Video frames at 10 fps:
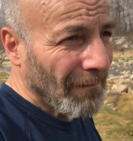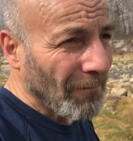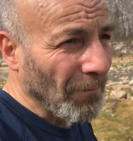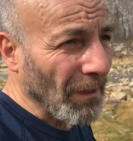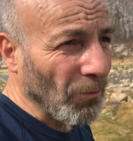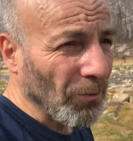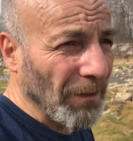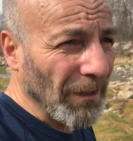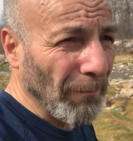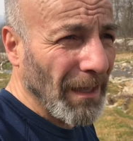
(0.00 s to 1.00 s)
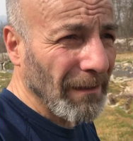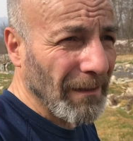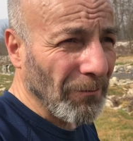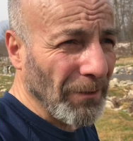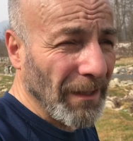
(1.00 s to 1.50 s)
L'unica rotore di balle
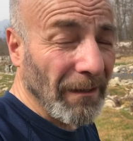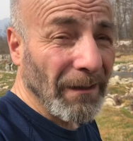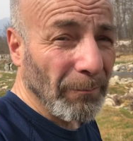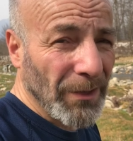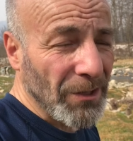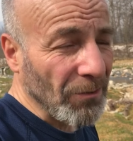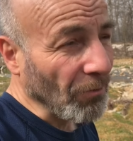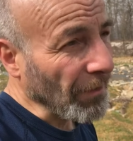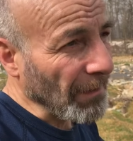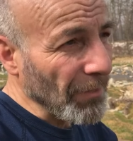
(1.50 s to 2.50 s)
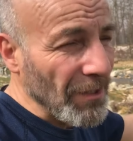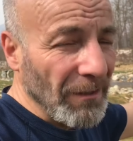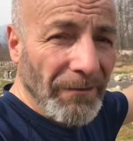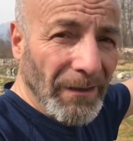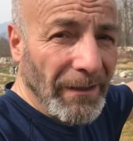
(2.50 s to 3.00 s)
erano i cani dei pastori che mi
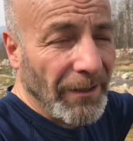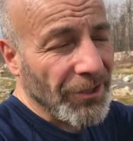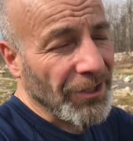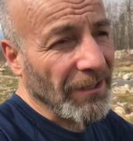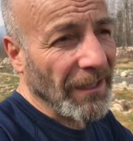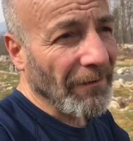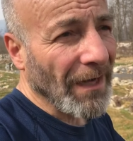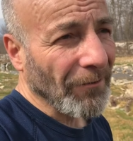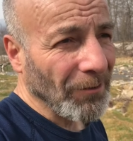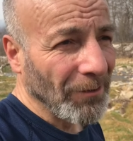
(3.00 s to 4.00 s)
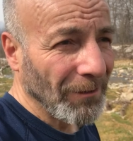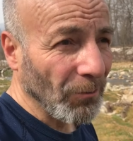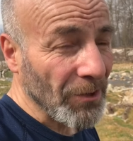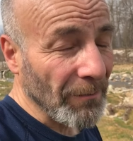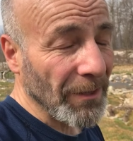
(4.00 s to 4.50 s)
sentivano dalle cascine, arrivavano, devo sempre